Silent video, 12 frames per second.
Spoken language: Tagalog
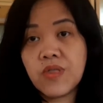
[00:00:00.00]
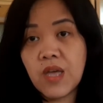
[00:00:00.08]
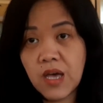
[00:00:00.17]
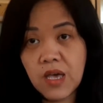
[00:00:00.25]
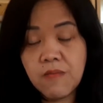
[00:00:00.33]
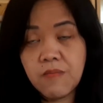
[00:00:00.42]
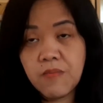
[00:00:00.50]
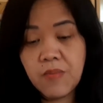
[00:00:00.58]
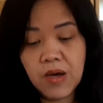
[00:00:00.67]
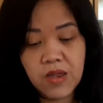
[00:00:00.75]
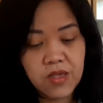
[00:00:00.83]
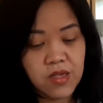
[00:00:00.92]
time
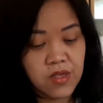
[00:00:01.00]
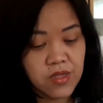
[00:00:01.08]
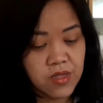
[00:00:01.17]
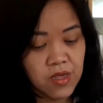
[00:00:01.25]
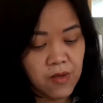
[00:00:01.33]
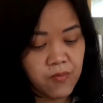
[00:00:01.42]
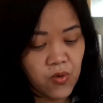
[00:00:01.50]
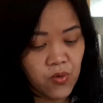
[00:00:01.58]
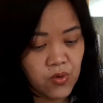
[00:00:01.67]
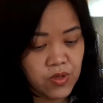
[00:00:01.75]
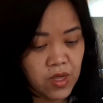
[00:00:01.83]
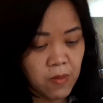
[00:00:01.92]
para sa
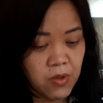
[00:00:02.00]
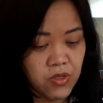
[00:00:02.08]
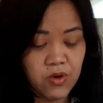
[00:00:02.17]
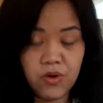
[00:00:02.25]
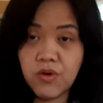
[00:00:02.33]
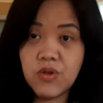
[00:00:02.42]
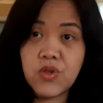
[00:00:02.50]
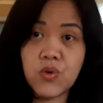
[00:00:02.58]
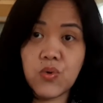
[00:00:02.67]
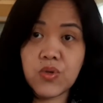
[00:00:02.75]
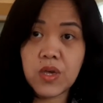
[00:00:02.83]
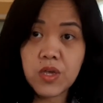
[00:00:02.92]
CFO seminar. So,
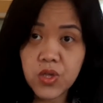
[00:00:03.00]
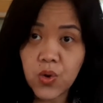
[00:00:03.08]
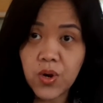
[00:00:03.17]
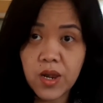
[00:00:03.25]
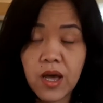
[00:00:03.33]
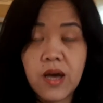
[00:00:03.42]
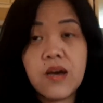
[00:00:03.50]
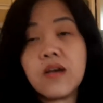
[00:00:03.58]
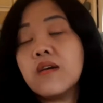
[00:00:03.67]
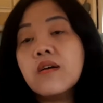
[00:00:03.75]
6 o'clock,